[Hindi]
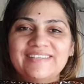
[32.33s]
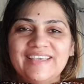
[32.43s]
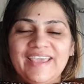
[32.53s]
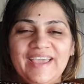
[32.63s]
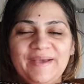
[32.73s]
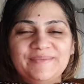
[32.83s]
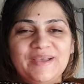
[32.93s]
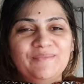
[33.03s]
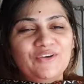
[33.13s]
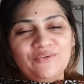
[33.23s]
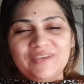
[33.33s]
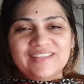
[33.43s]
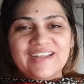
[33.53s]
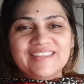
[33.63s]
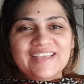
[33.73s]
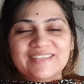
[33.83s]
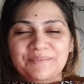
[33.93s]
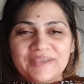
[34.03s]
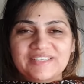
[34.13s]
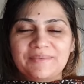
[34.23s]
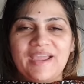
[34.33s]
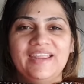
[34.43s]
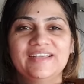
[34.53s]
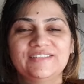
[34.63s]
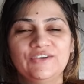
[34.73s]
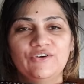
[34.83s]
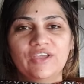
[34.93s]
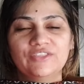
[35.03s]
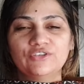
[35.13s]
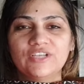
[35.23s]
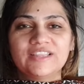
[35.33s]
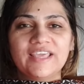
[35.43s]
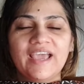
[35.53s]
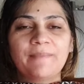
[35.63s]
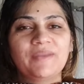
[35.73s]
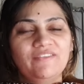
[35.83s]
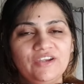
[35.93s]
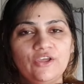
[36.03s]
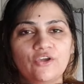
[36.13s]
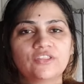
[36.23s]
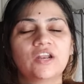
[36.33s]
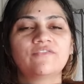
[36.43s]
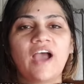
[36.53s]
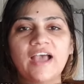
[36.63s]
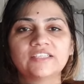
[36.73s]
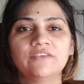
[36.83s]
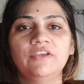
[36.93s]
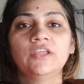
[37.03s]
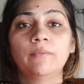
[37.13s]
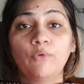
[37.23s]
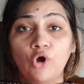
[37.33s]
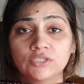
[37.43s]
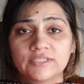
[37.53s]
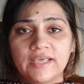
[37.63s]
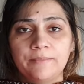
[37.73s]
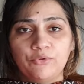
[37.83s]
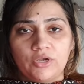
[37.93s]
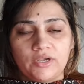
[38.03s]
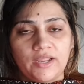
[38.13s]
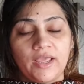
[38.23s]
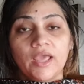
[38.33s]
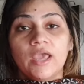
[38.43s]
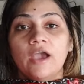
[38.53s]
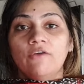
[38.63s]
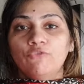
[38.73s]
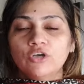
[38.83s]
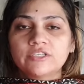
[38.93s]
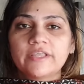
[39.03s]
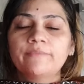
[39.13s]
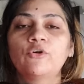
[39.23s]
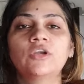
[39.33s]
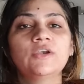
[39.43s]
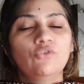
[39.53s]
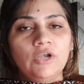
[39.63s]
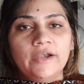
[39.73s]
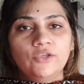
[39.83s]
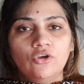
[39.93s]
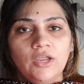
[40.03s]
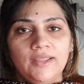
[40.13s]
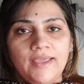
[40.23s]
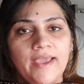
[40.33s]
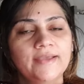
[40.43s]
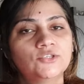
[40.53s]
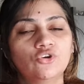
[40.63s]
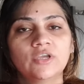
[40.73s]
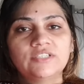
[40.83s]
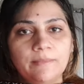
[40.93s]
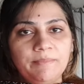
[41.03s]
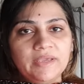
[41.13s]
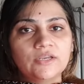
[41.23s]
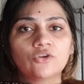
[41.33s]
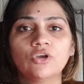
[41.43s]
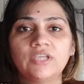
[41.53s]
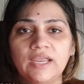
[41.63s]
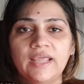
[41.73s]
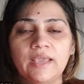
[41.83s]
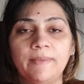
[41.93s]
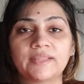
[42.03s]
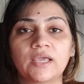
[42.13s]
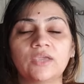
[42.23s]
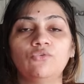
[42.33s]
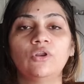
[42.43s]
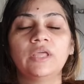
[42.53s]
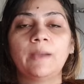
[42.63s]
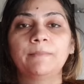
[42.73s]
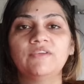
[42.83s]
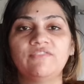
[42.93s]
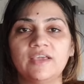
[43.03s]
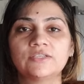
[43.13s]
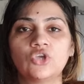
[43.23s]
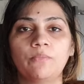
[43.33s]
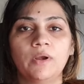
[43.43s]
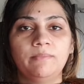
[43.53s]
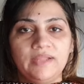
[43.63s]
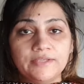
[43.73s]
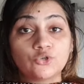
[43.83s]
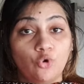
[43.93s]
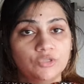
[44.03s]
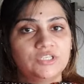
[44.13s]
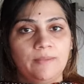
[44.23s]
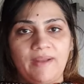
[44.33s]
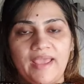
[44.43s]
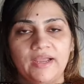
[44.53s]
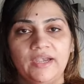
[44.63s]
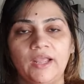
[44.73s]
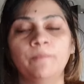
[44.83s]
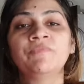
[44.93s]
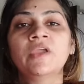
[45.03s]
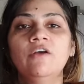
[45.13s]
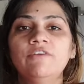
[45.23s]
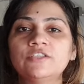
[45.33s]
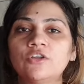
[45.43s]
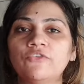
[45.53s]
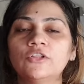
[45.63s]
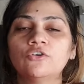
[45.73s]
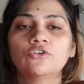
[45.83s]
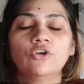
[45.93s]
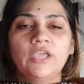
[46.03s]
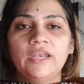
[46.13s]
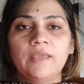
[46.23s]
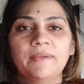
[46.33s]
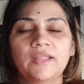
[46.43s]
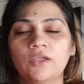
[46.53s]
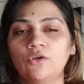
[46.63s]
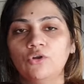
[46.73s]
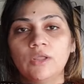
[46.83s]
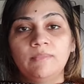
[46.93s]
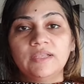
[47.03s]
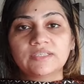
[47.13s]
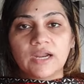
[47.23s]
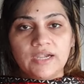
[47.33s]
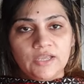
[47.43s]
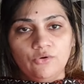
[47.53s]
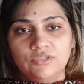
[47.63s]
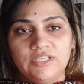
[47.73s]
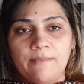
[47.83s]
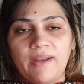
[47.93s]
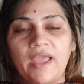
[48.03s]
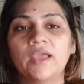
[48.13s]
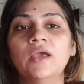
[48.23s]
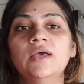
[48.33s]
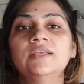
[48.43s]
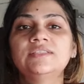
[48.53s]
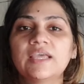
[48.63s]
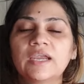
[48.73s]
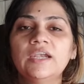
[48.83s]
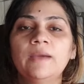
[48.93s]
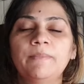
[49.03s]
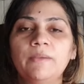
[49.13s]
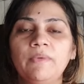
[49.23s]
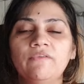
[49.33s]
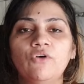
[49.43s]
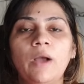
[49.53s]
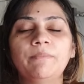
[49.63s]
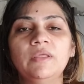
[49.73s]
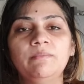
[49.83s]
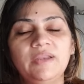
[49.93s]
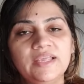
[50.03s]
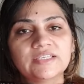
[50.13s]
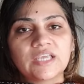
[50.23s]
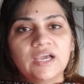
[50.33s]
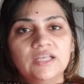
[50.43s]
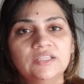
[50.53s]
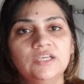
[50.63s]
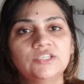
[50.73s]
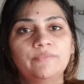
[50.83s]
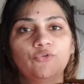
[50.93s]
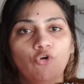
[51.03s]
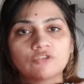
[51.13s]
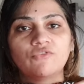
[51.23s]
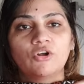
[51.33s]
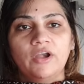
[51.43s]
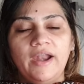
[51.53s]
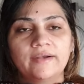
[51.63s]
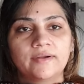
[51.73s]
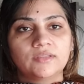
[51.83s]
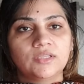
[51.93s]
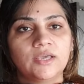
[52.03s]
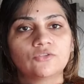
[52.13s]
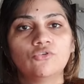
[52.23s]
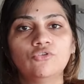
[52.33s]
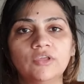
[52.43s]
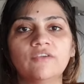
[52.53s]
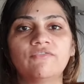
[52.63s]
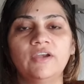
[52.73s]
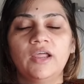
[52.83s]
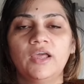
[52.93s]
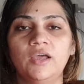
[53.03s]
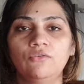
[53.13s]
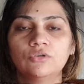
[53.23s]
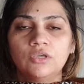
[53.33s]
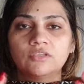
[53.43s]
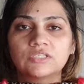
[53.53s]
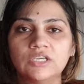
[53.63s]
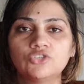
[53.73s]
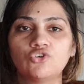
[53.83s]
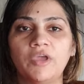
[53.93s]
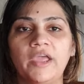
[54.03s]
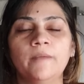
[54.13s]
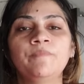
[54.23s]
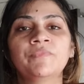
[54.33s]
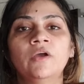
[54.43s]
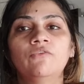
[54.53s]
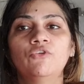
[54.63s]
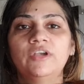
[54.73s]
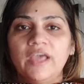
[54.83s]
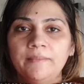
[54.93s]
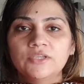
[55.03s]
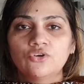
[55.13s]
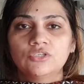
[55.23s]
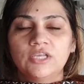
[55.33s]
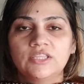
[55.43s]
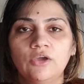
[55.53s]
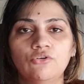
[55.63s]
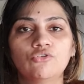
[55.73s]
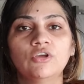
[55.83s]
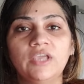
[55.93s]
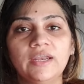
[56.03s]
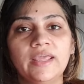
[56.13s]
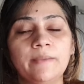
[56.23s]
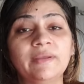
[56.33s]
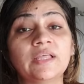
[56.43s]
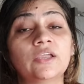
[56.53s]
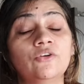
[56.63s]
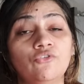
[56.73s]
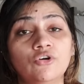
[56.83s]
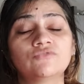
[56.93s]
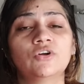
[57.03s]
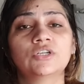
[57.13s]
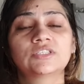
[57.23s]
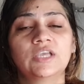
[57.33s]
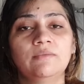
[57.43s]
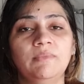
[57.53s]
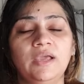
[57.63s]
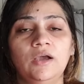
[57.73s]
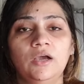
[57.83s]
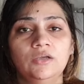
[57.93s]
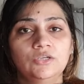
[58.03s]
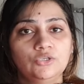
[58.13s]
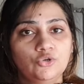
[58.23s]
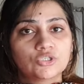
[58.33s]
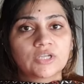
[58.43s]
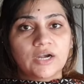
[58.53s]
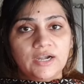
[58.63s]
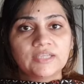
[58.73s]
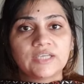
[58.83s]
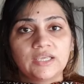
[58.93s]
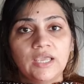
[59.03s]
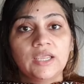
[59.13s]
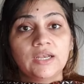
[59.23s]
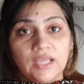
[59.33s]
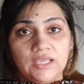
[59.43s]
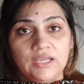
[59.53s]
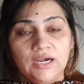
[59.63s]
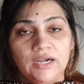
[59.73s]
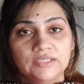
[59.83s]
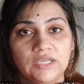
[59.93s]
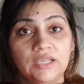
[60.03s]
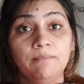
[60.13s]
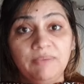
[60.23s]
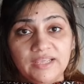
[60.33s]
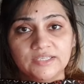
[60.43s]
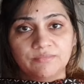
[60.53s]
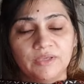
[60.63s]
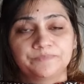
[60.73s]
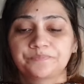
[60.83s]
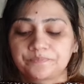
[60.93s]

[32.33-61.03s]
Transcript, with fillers: कैसे हैं आप सब लोग उम्मीद करते हैं सबके सब, खैरियत से होंगे तो चलते हैं अपनी वीडियो की तरफ आज की वीडियो बहुत ज्यादा इम्पोर्टेंट है बहुत ज्यादा इम्पोर्टेंट उन लड़कियों के लिए है जो कि जब भी इनको ये नहीं पता कि उन्होंने अपनी फेस के ऊपर ब्लीच कौन सी अप्लाई करनी है फर्स्ट ऑफ ऑल तो उनको ये नहीं पता कि उन्होंने ब्लीच करनी कौन सी अप्लाई सेकेंड नंबर पे वो अपनी ब्लीच के अंदर जब रोज वाटर एड करती है तो उनकी उनकी स्किन जो है वो डैमेज हो जाती है और उनको ये नहीं पता कि रोज वाटर स्किन में यूज करना चाहिए या नहीं करना चाहिए ब्लीच में